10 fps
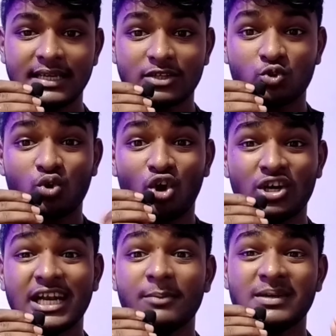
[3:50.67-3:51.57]
ठीक है तो
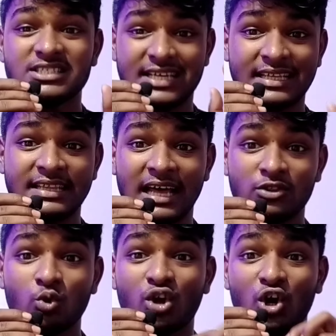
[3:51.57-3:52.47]
कंटेंट पे ज़्यादा
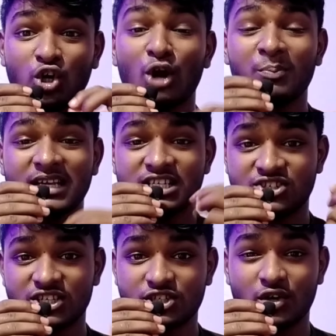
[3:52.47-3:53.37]
ध्यान दो कंटेंट पे
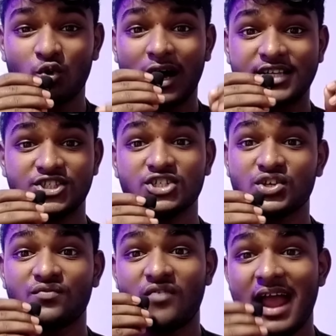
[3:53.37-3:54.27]
रिसर्च करो अच्छा
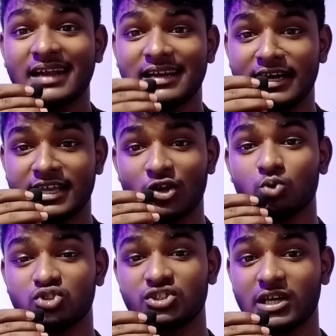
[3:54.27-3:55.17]
अच्छा फैक्ट लाने की
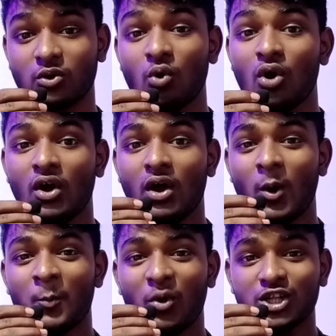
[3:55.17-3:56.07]
कोशिश करो
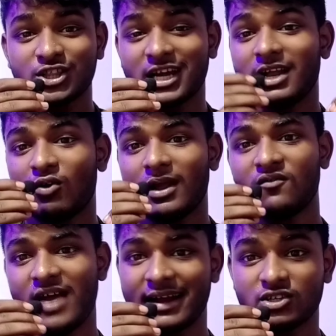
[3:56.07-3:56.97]
बहुत तगड़ा
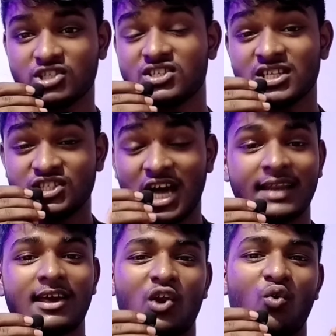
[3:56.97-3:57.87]
वाला फैक्ट जिसे
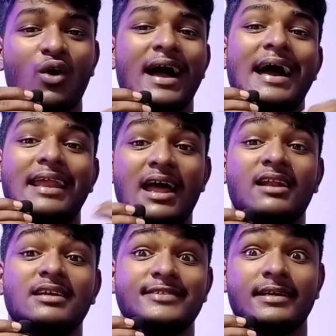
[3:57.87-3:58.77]
जानकर लोग
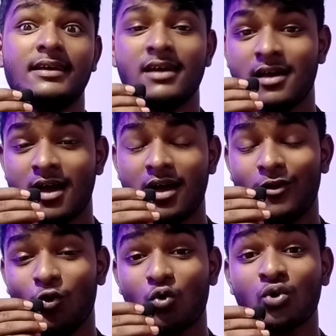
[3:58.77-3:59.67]
हैरान रह
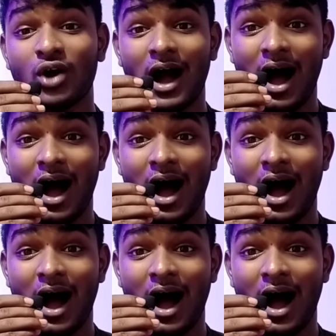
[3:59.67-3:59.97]
जाएं लोगों का